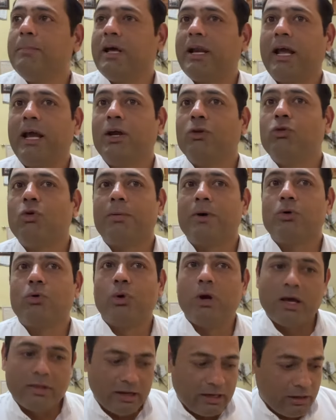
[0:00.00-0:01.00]
में रहे तो अपन
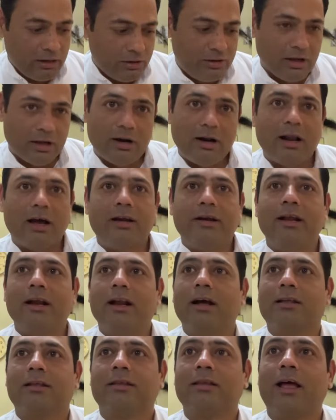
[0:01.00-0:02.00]
को ऐसा डर लगने
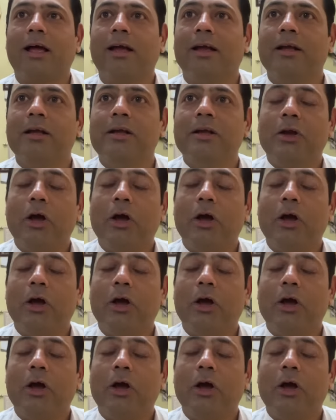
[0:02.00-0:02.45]
लगता है